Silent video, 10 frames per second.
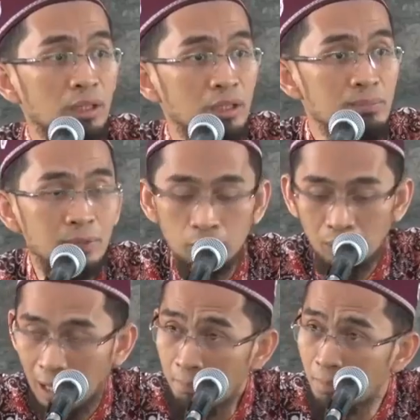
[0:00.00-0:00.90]
Rahim,
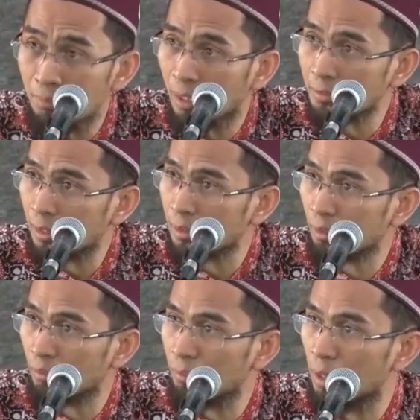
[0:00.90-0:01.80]
kalau hamba mengatakan
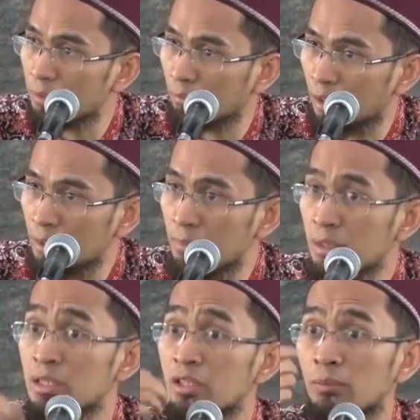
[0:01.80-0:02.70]
ar-Rahmanir
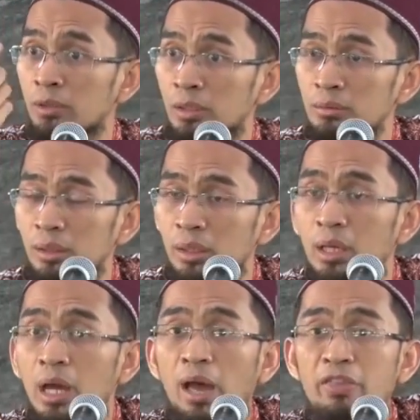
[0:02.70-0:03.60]
Rahim, dijawab oleh Allah,
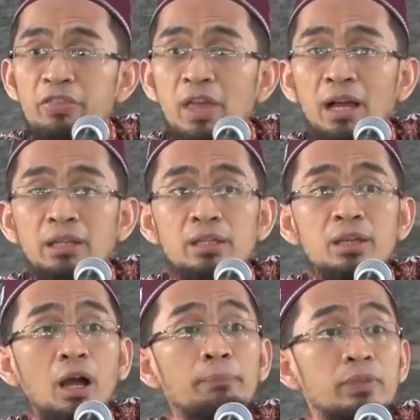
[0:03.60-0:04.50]
Athna
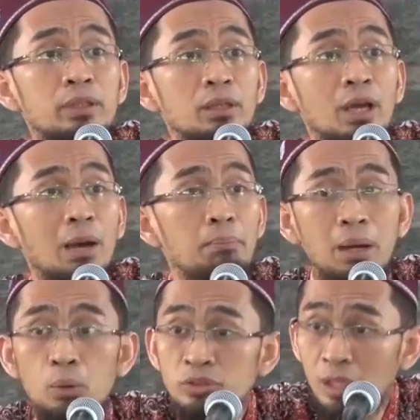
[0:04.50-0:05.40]
alayya abdi,
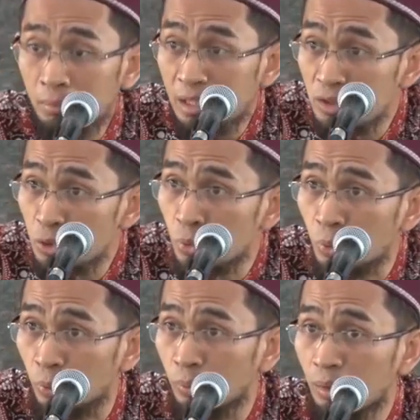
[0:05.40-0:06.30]
hambaku sedang
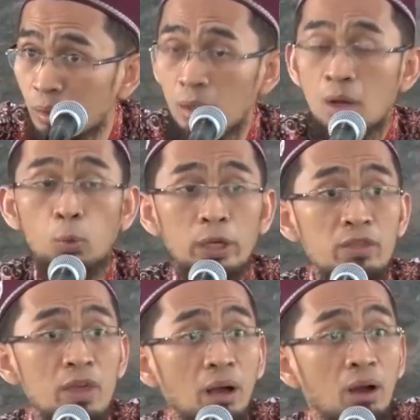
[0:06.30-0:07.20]
menyanjungku. Wa
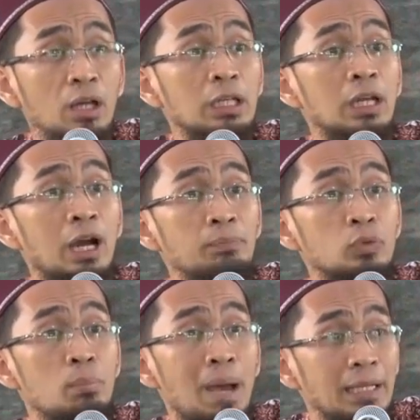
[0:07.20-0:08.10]
idha qala
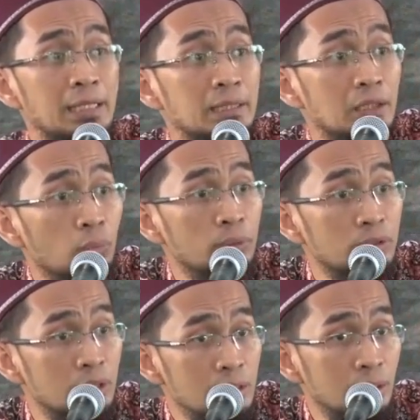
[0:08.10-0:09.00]
al-abdu malik
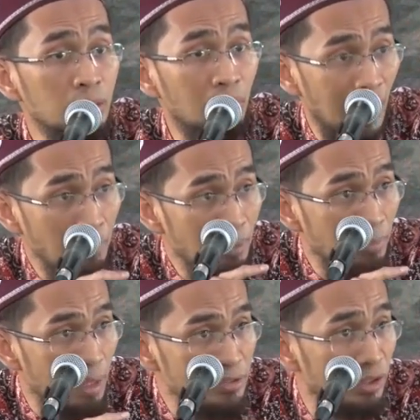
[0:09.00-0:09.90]
yaumiddin, kalau hamba
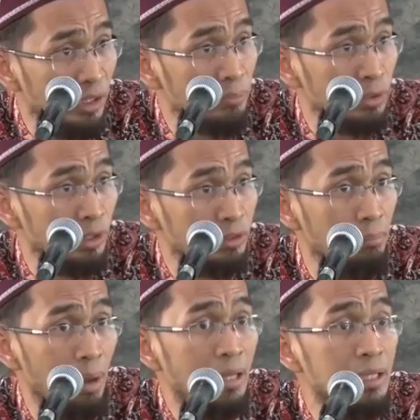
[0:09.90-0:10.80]
membaca dalam
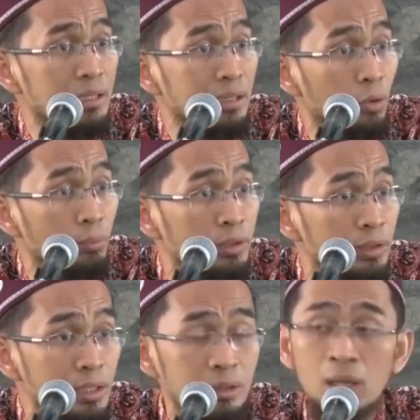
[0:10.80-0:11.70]
salatnya malik
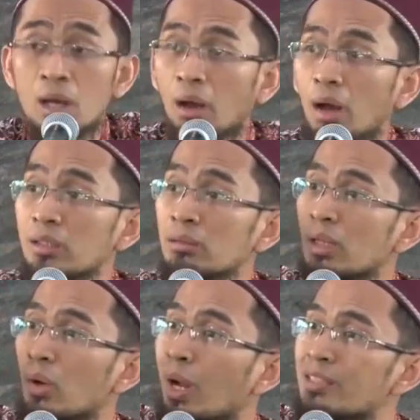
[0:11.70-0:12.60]
yaumiddin, qala
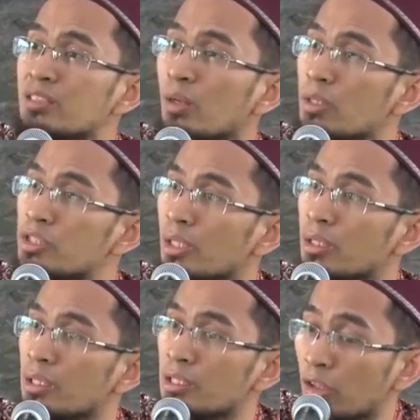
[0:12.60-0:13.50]
Allah azza wa
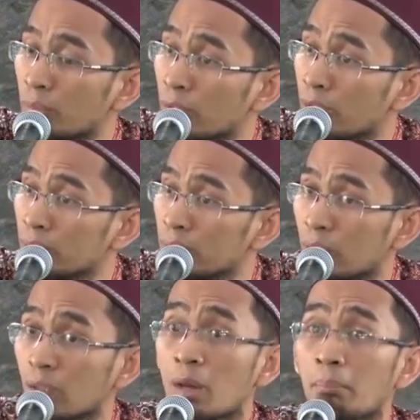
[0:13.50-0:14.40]
jalla, dijawab oleh
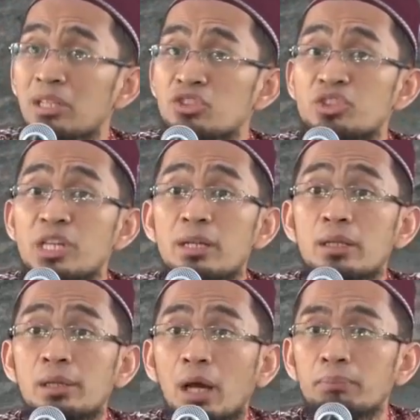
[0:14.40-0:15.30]
Allah,
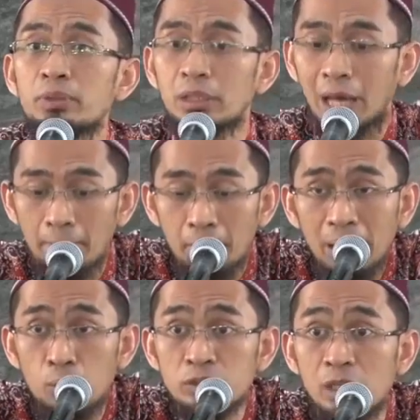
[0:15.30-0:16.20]
majjadani abdi,
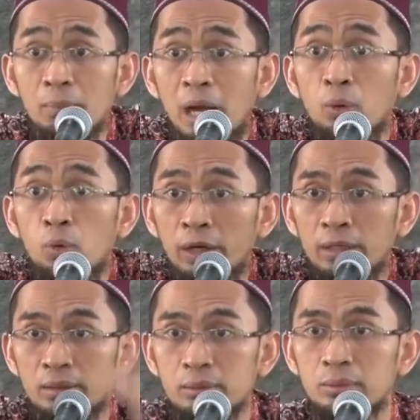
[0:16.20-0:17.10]
hambaku sedang
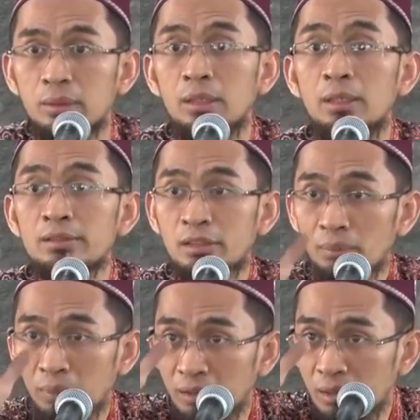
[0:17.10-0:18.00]
mengagungkanku.
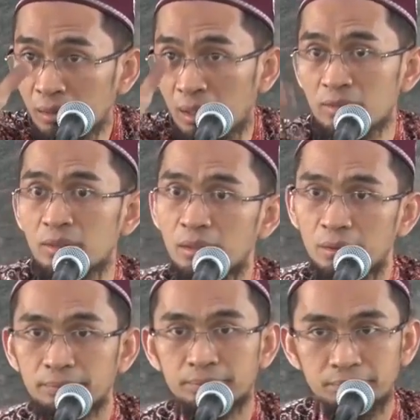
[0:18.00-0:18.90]
Sekarang perhatikan
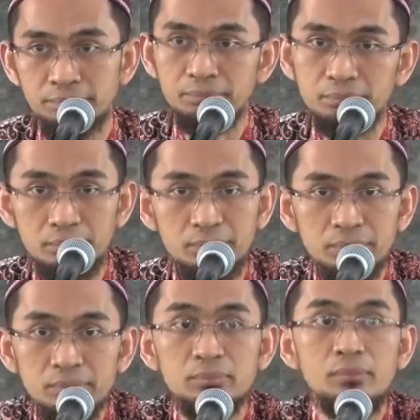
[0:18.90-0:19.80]
rahasianya.
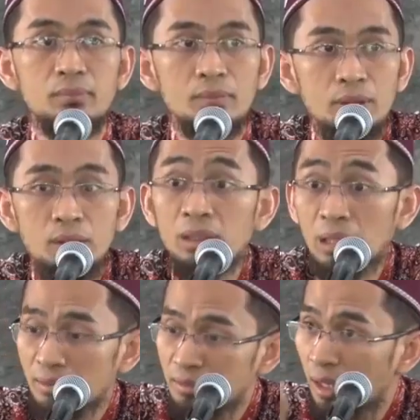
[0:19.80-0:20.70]
Ini
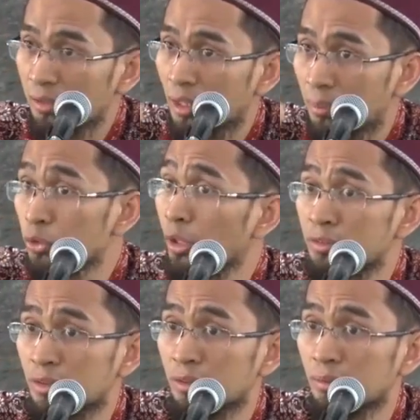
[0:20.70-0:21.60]
rahasia hanya dalam
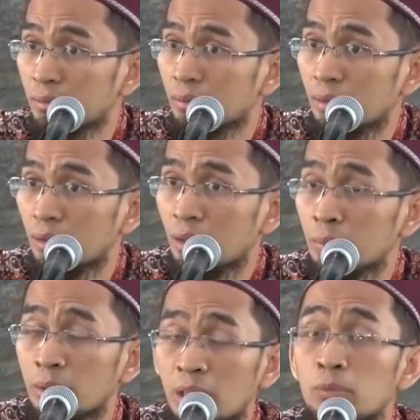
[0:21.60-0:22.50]
sholat saja.
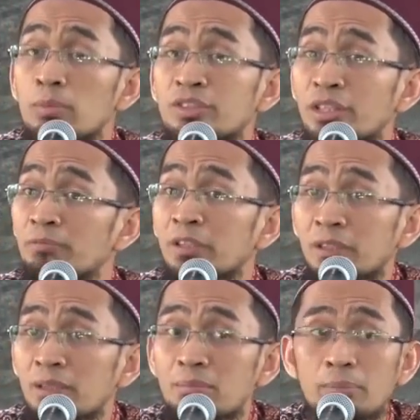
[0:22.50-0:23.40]
Ibu bisa
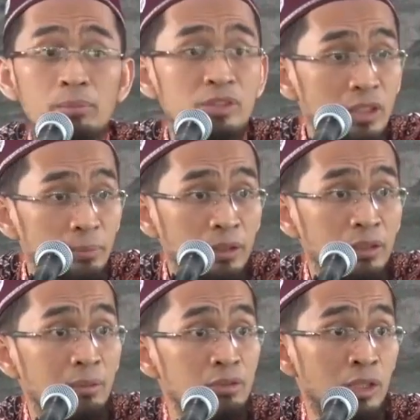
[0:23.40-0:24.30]
dapatkan, bapak bisa dapatkan
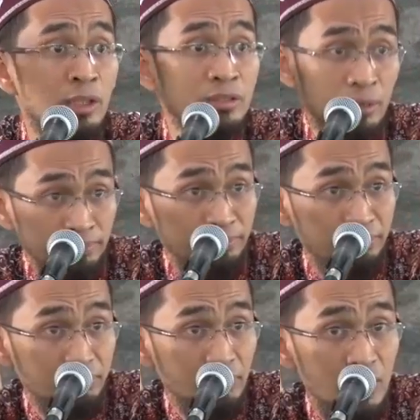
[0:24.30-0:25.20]
dalam sholat asar.
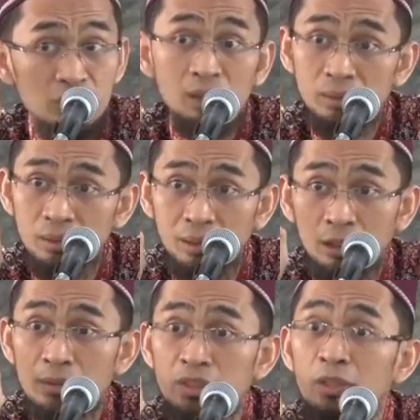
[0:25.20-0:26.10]
Insya Allah,
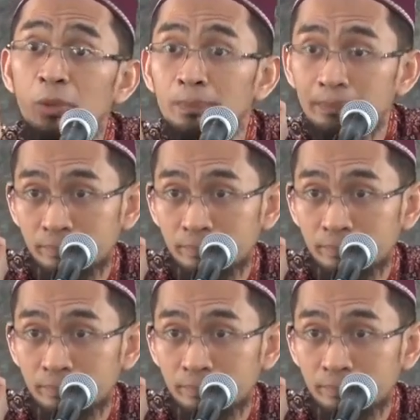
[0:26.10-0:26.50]
kalau masih hidup.